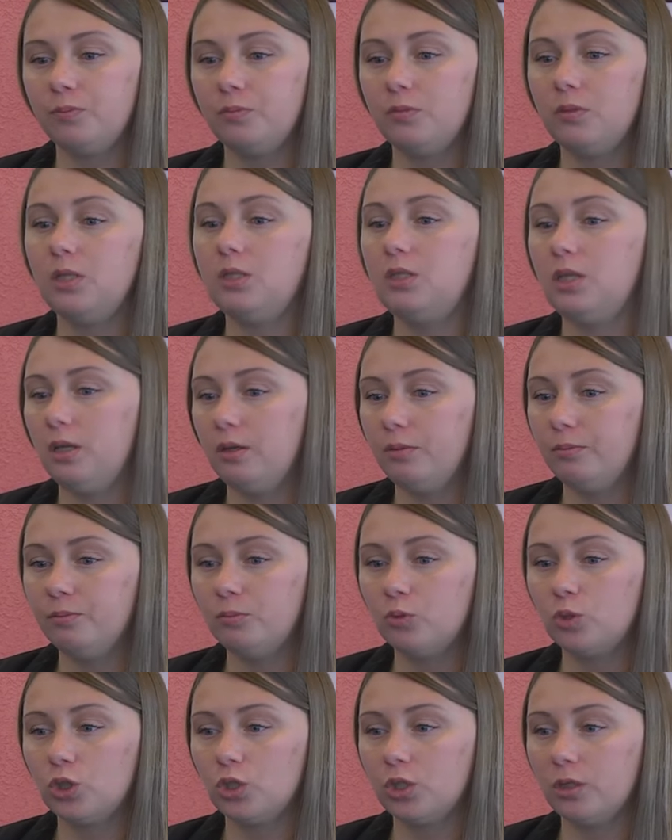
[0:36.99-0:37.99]
детей
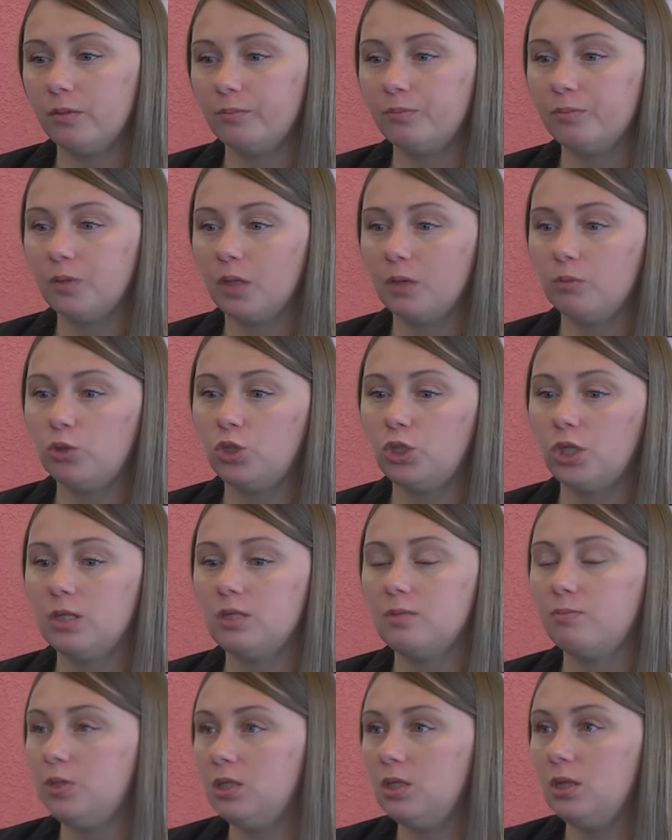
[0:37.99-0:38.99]
можно
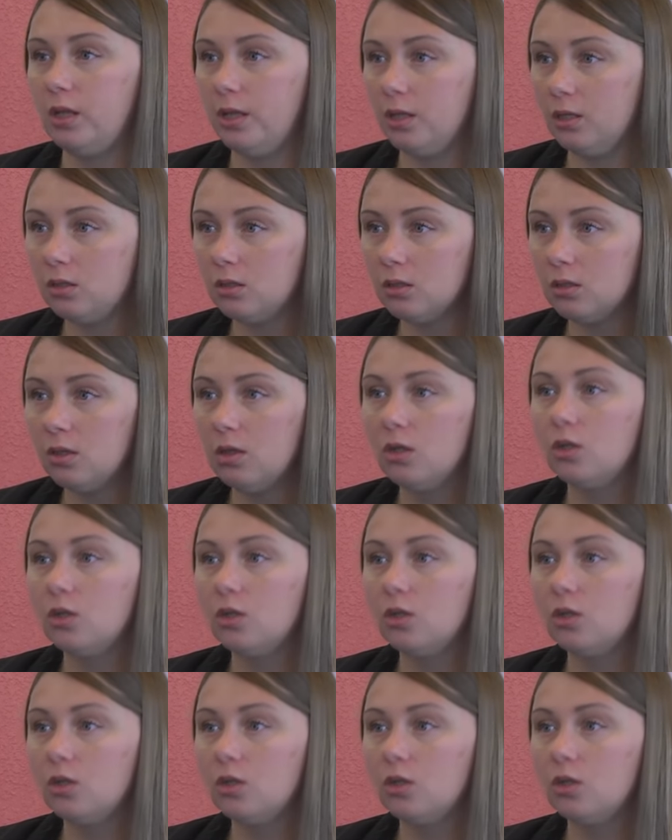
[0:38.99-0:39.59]
обучать с 5 лет,